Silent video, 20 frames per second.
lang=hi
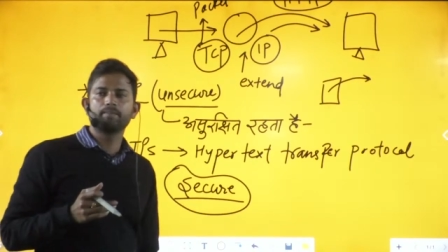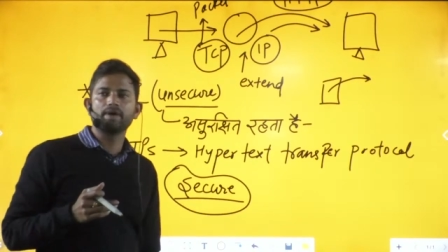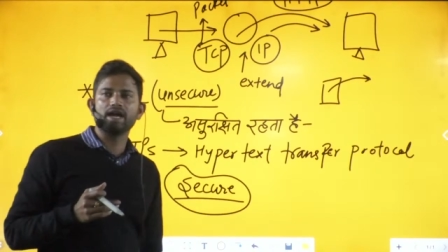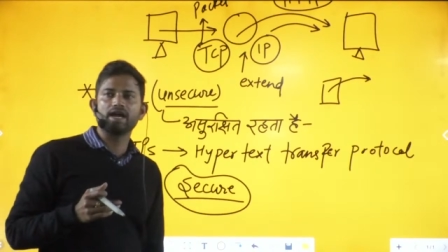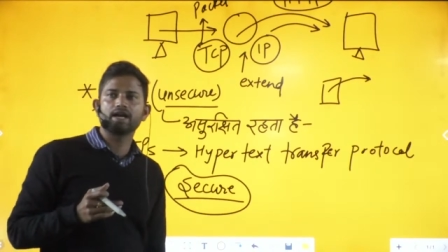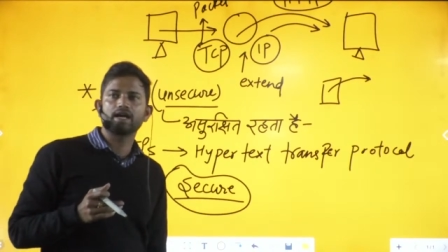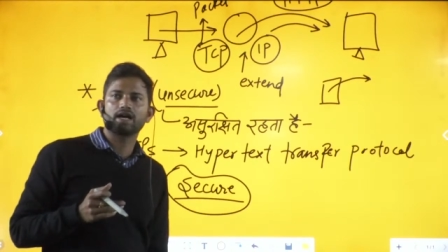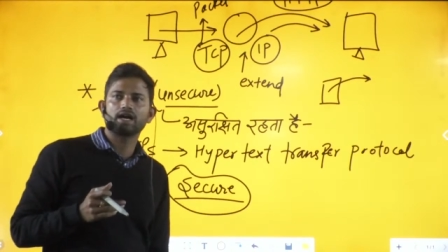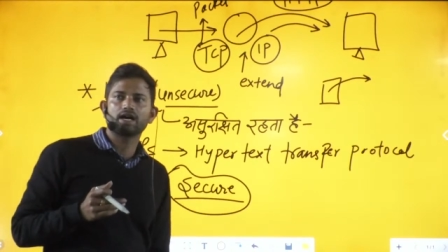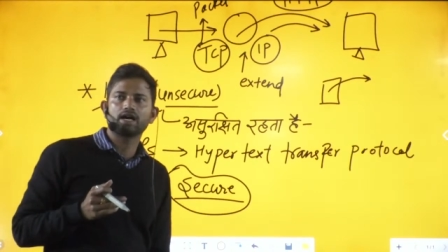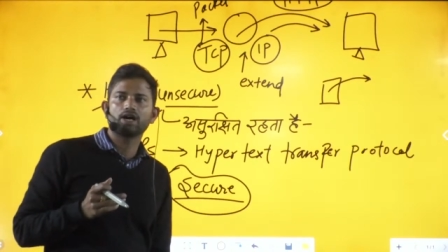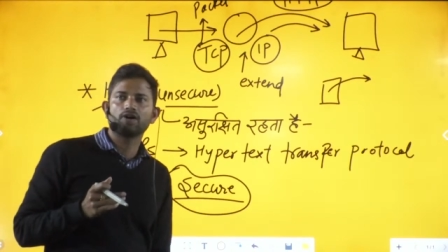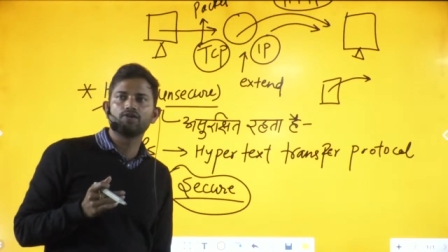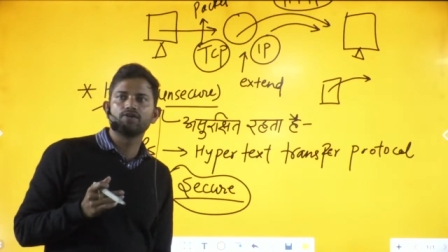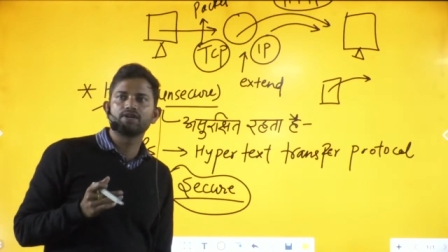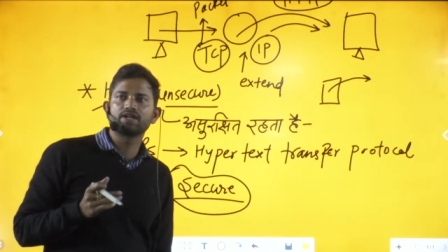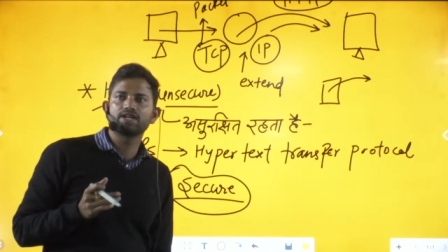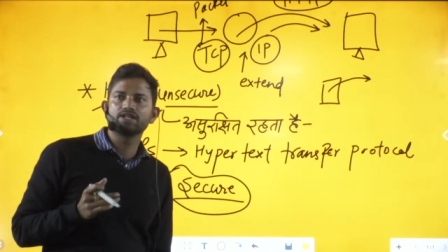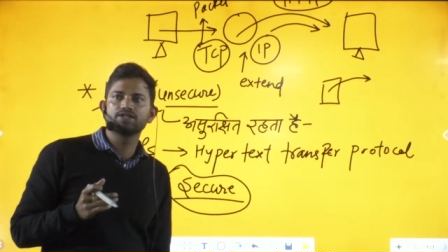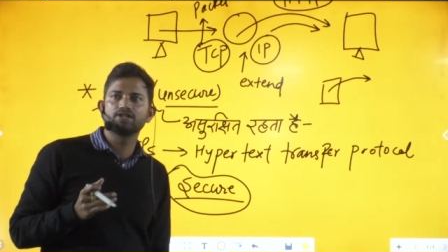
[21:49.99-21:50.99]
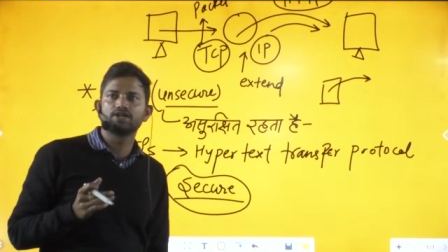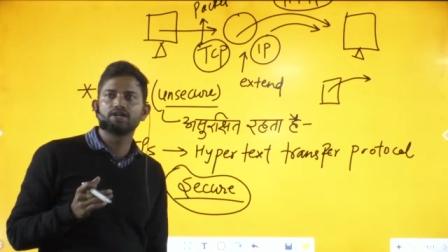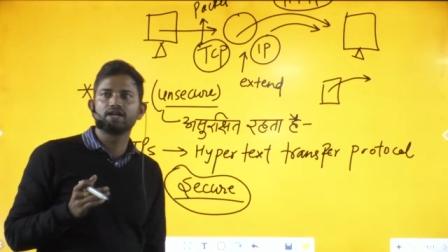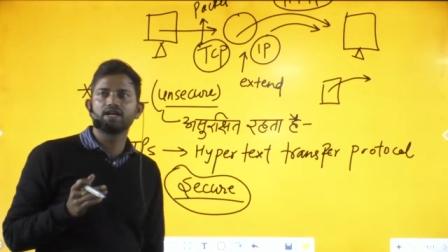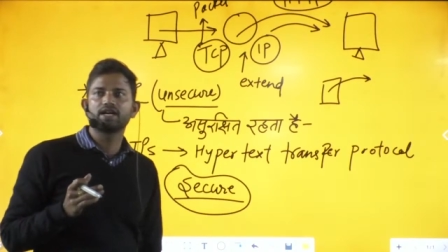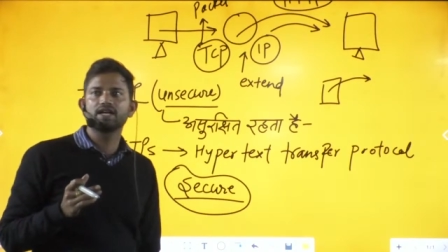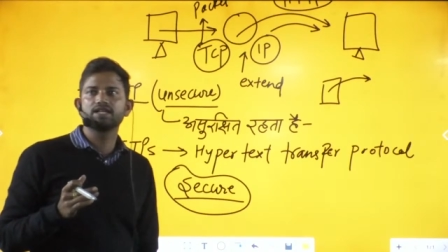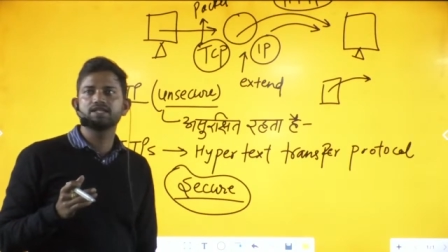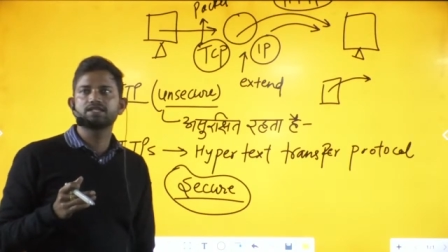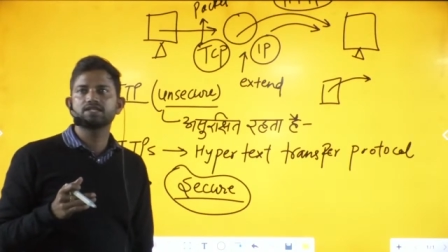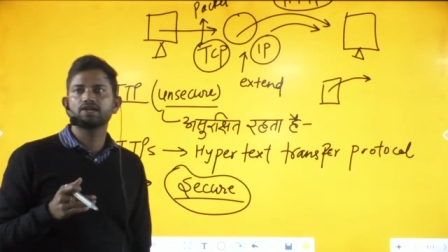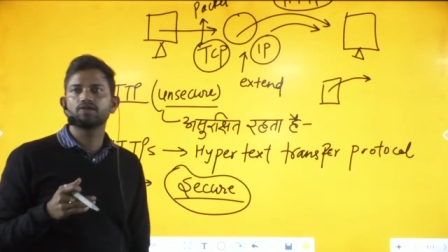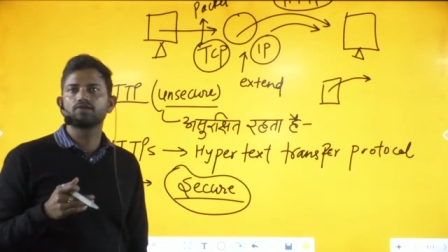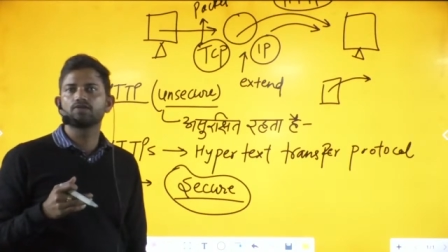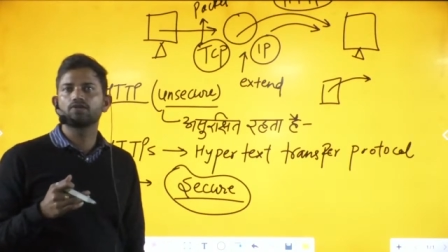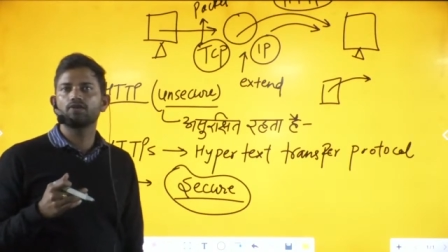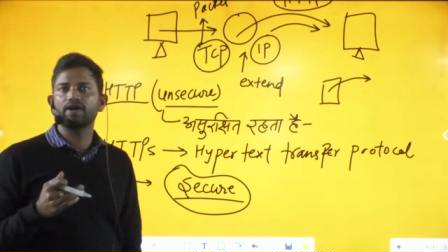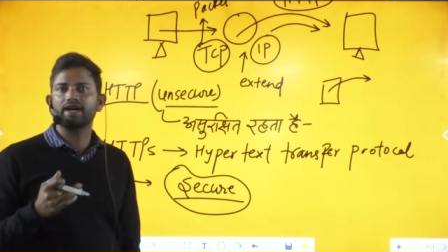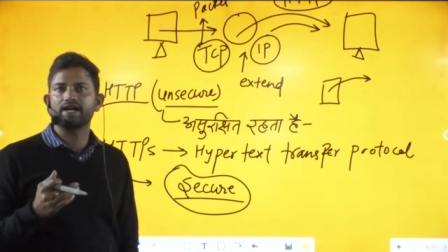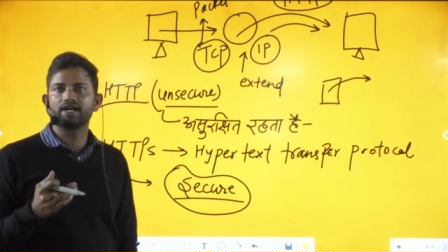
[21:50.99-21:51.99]
बैंक अकाउंट की जो डिटेल्स हैं
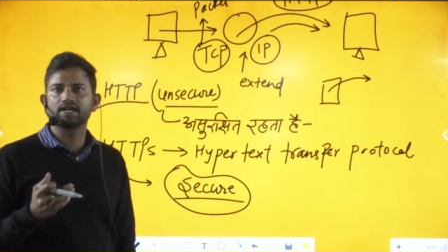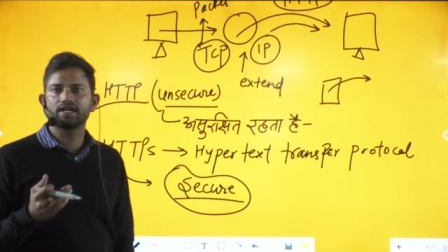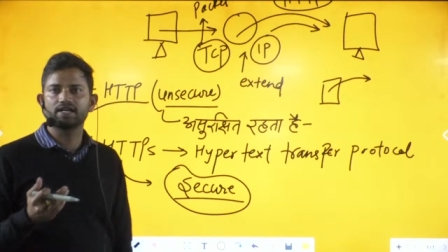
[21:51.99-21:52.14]
उनको ऐड